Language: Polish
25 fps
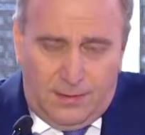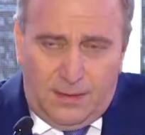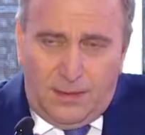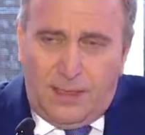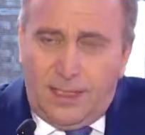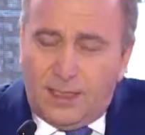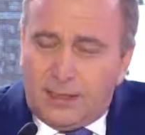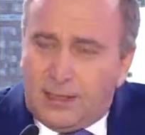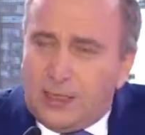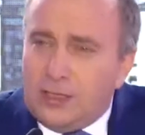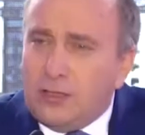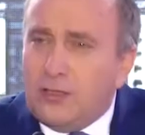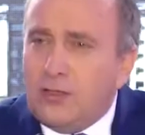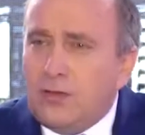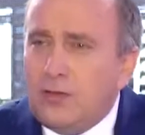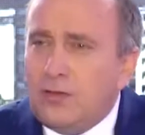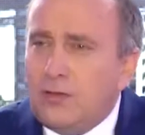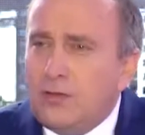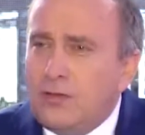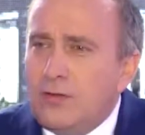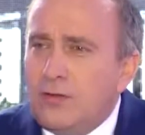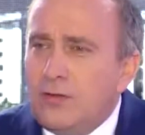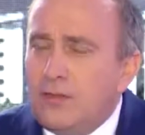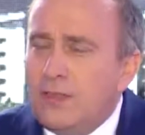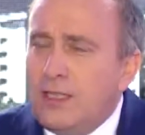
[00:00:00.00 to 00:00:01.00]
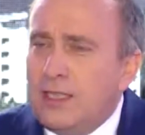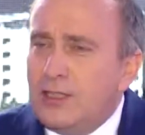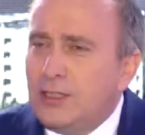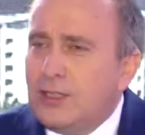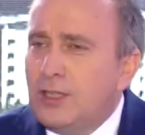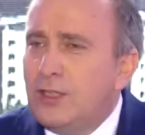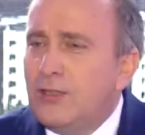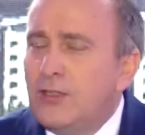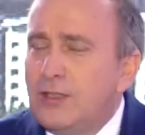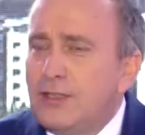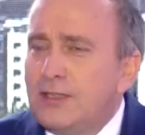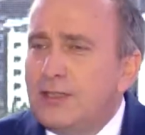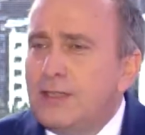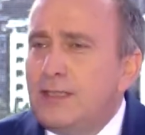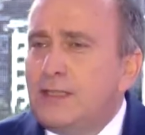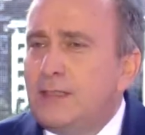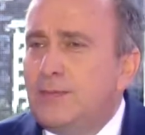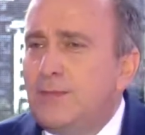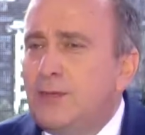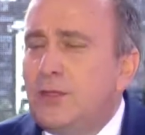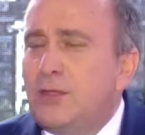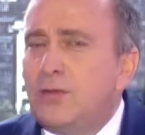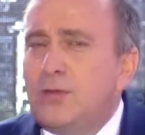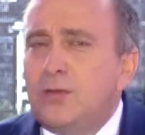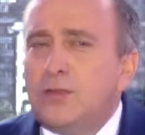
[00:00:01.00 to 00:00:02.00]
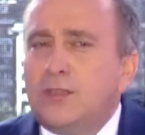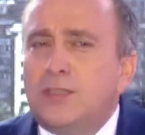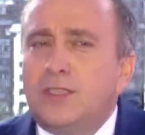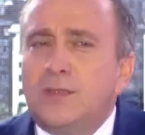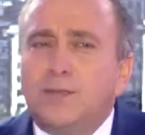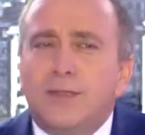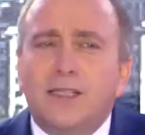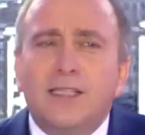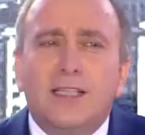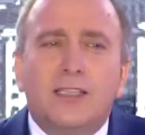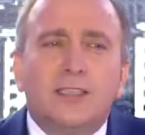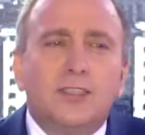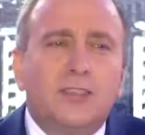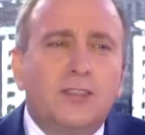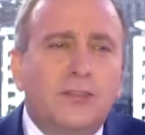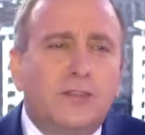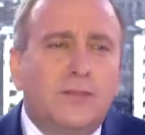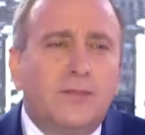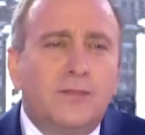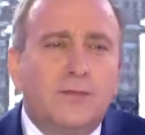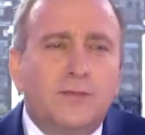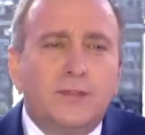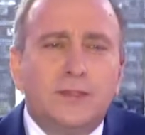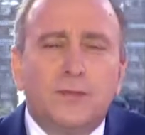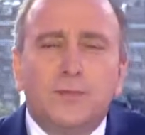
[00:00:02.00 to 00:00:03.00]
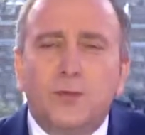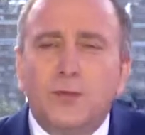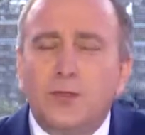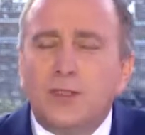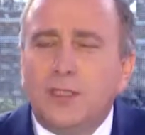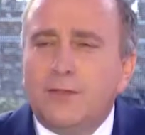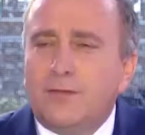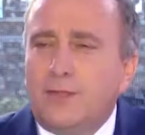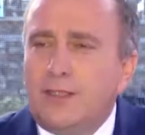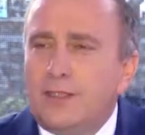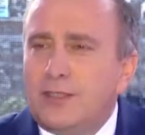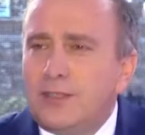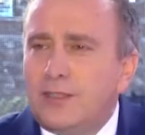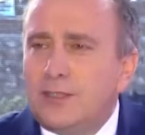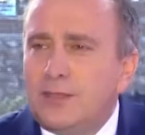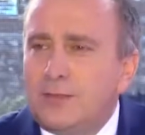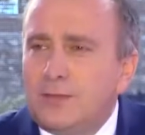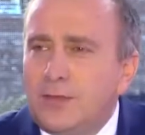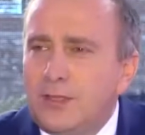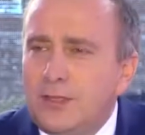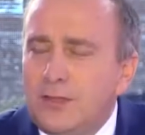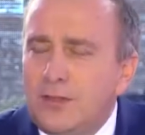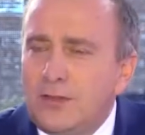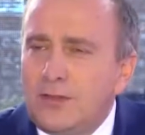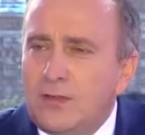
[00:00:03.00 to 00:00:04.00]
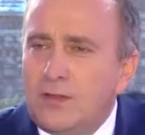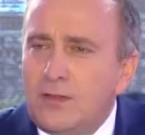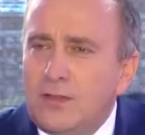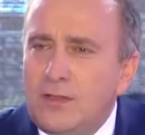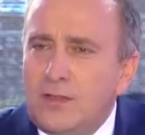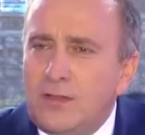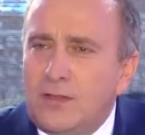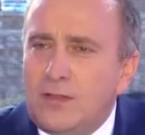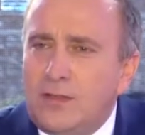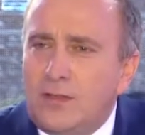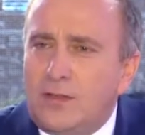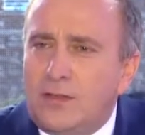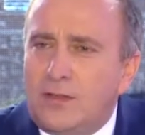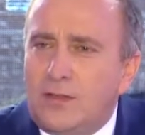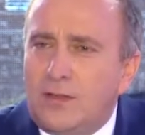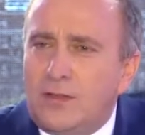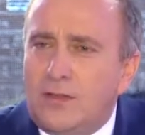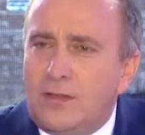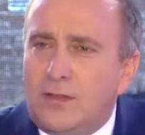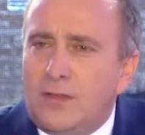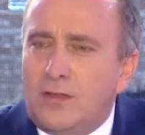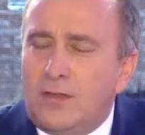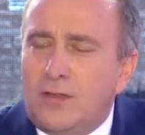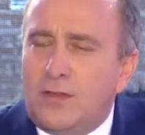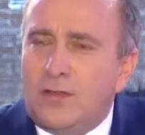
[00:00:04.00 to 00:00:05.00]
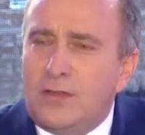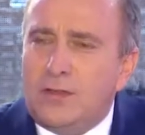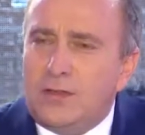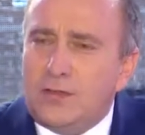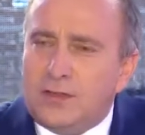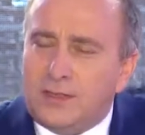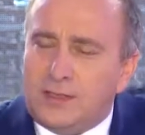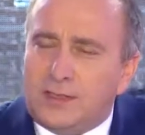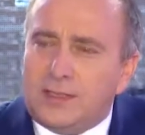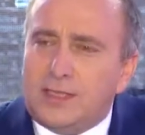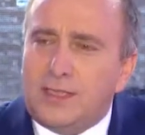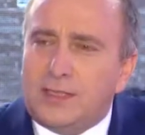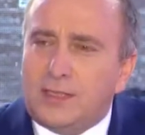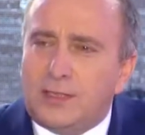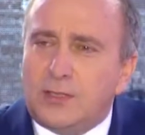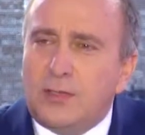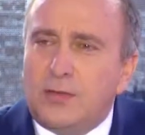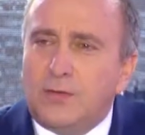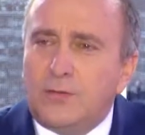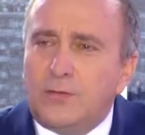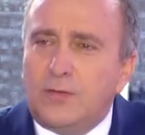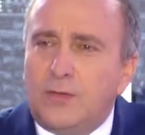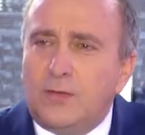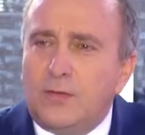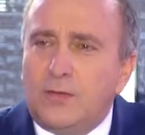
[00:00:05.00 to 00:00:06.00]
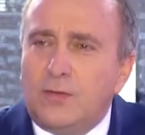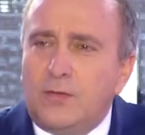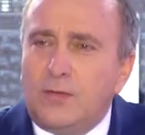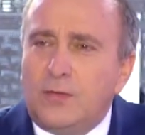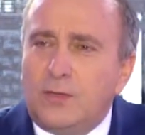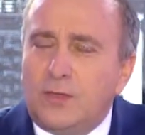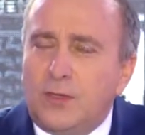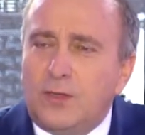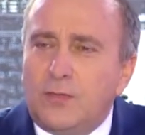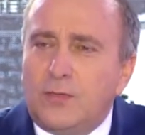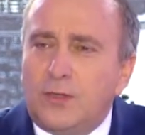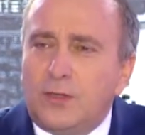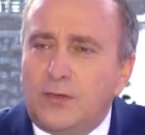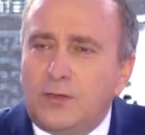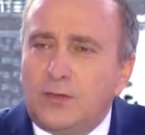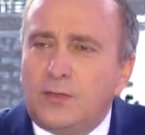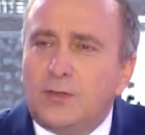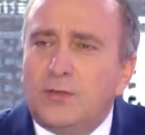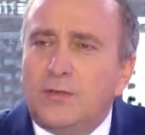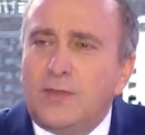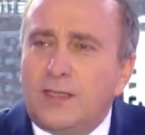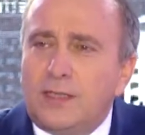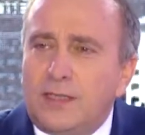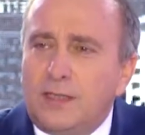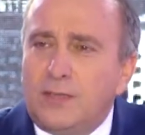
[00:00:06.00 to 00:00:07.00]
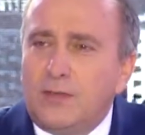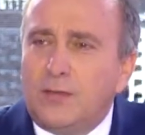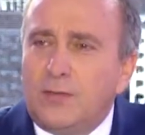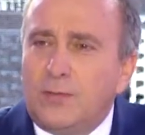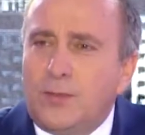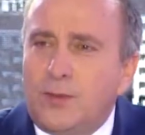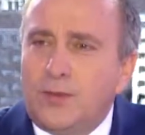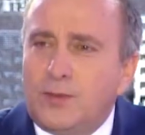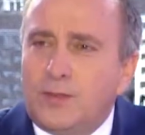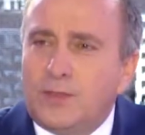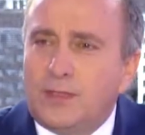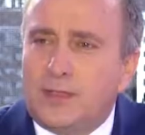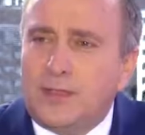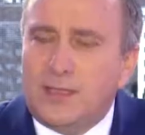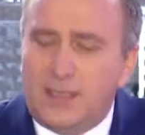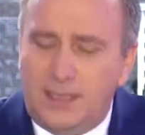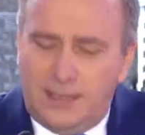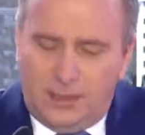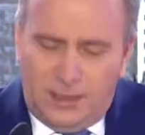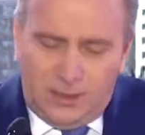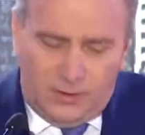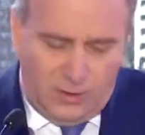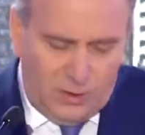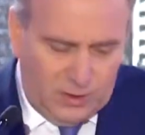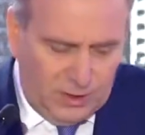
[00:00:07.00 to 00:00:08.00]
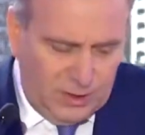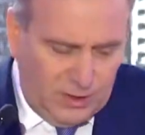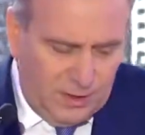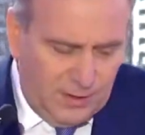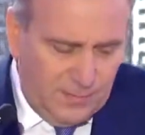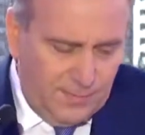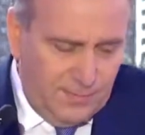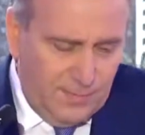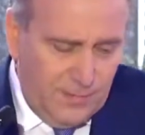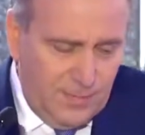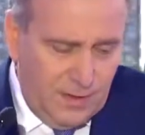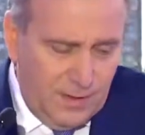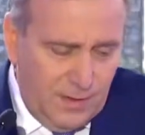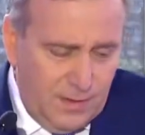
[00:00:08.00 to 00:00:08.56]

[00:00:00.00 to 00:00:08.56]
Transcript: Dlatego, dlaczego jesteśmy koło siebie, dlaczego wspólnie walczymy o, o sensowną, dobrą, suwerenną Polskę. Dlatego, że